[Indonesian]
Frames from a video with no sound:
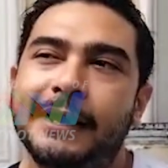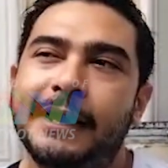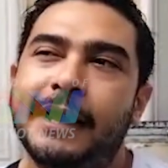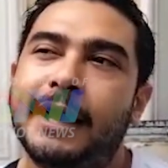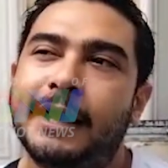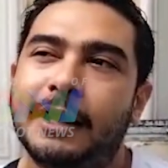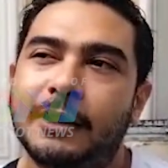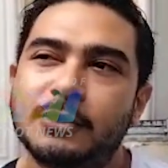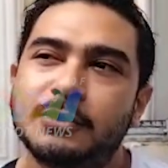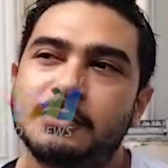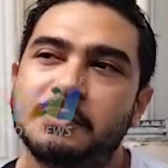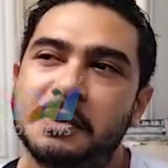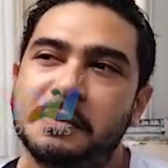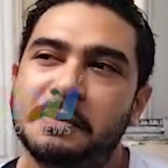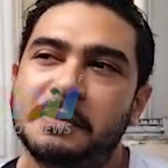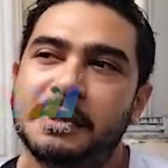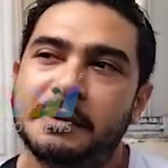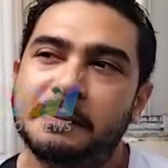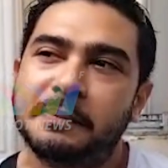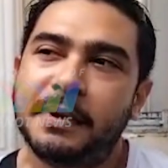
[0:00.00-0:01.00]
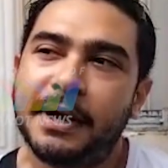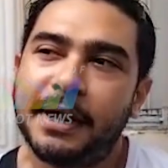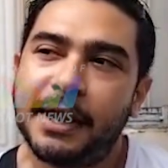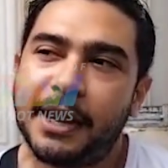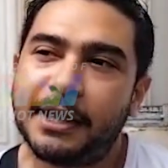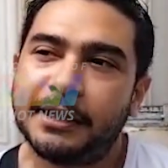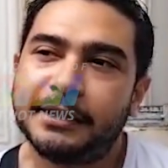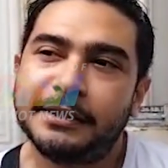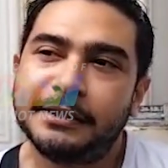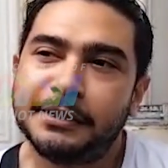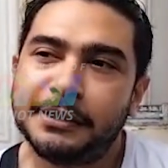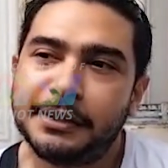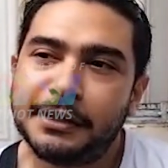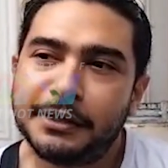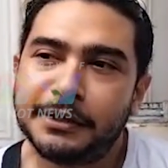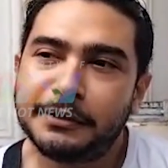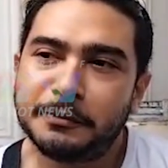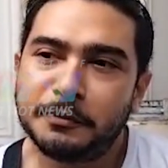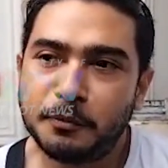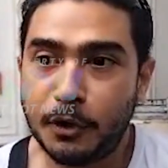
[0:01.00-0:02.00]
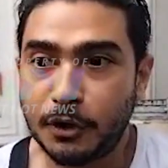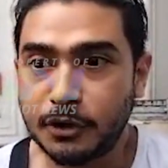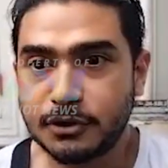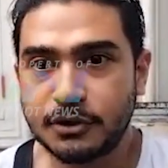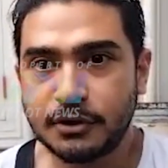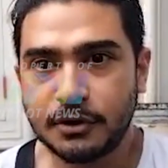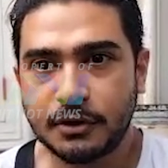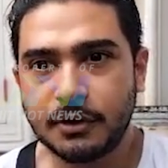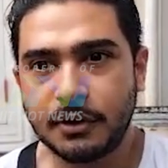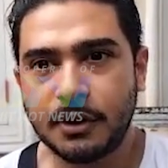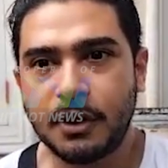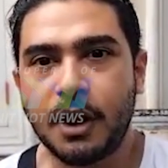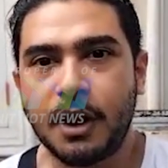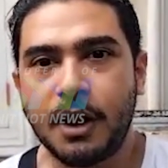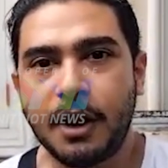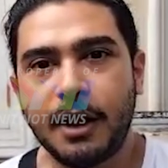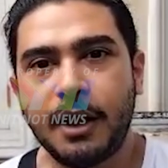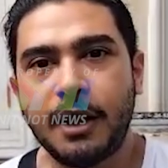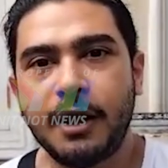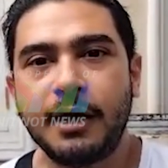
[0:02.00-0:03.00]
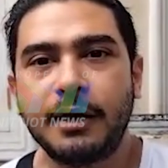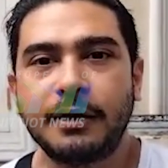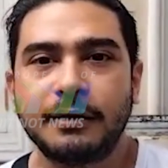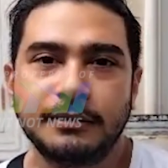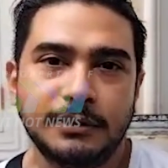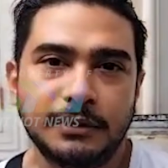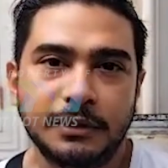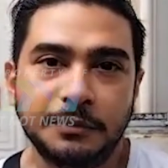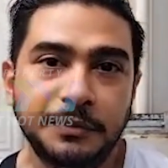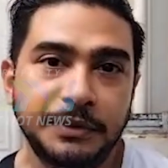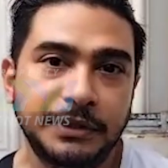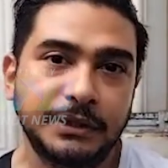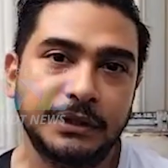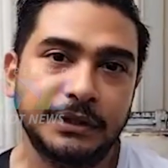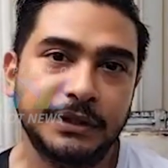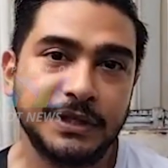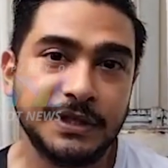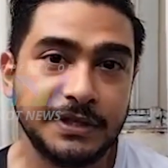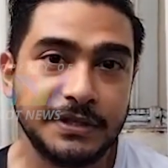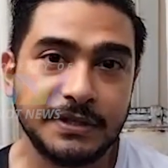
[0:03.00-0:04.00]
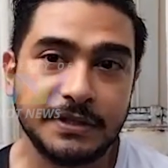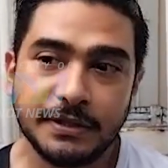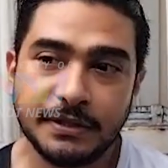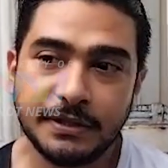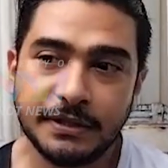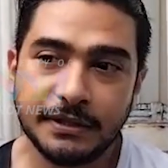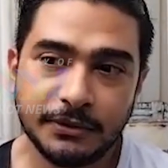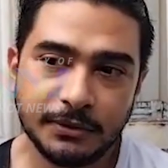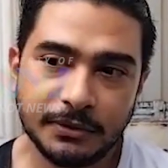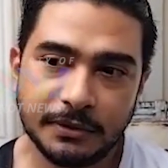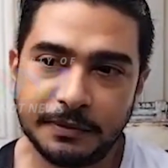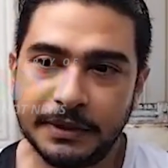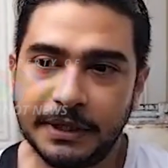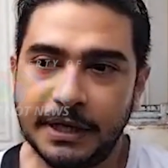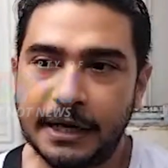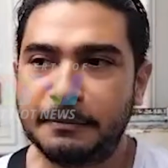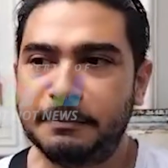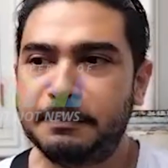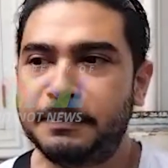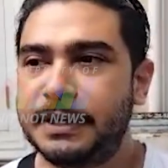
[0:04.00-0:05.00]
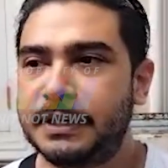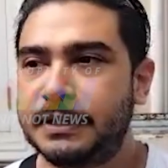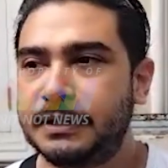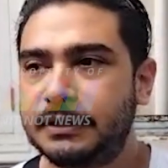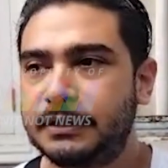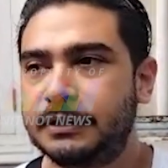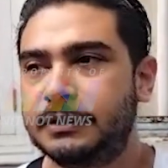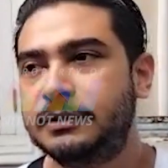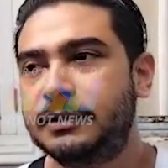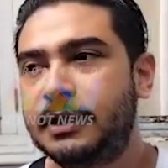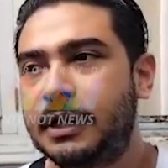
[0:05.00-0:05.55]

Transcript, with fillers: harus benar-benar pakai hatinya yang biasanya galak-galak lebih easy gitu, lebih gampang gitu.